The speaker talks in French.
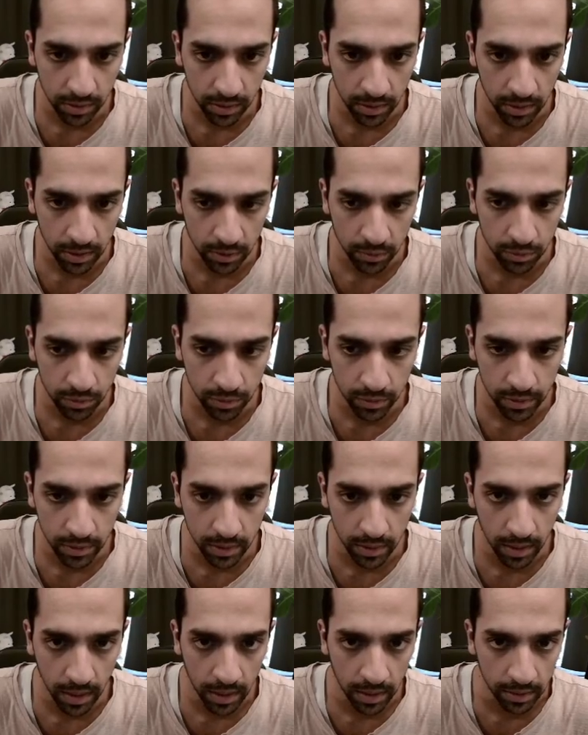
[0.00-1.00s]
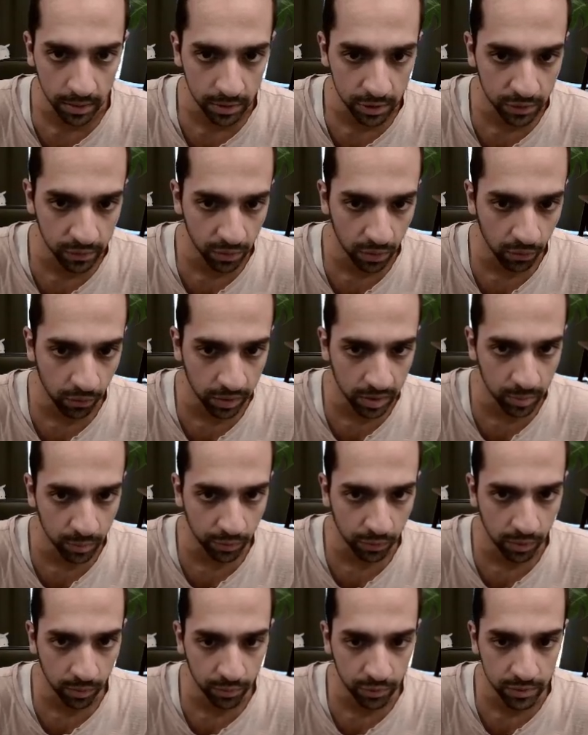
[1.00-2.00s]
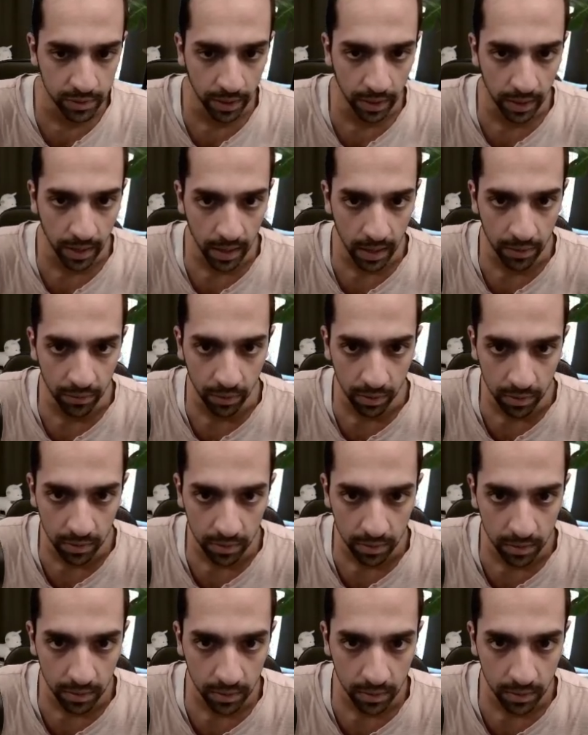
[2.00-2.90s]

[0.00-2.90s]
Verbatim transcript: Et là, je me suis dit, allez, je vais envoyer mon flambusard à l'aveugle.